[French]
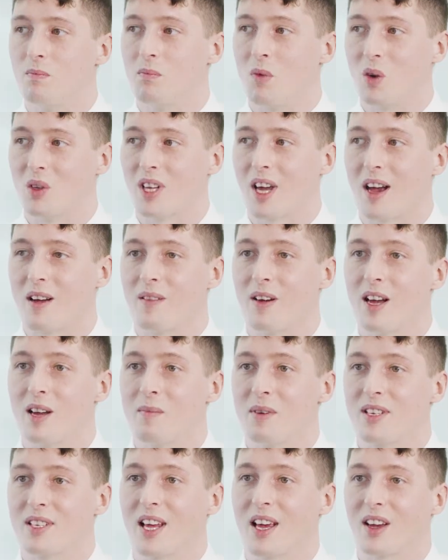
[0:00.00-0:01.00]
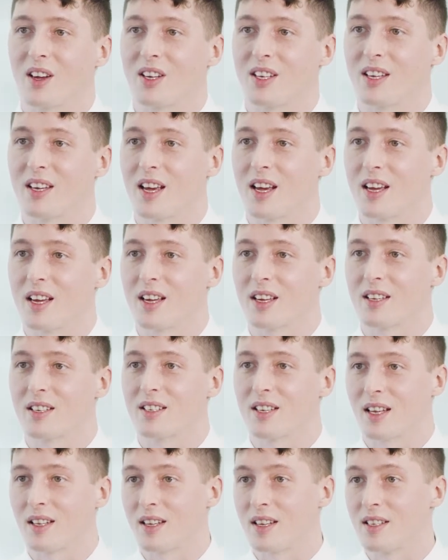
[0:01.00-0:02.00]
Mon travail, mais ben, ça requiert
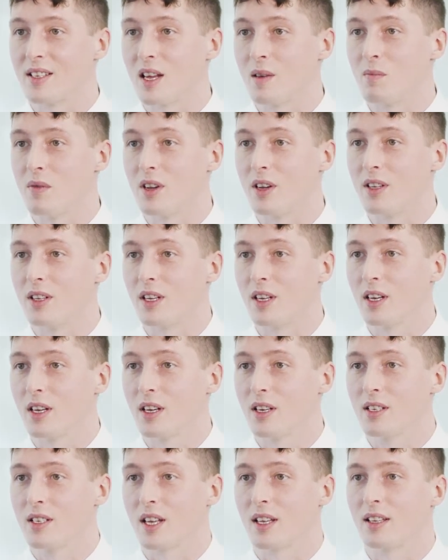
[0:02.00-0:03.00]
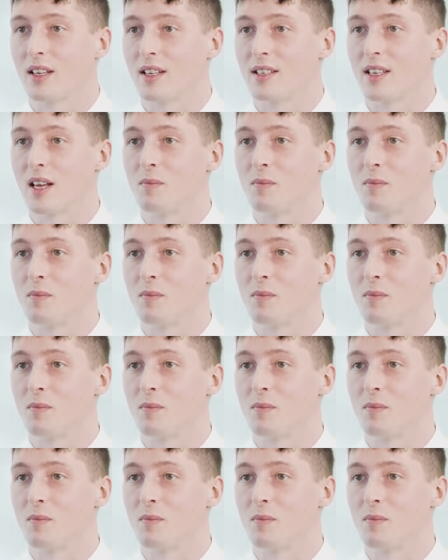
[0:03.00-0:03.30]
certaines habiletés, certaines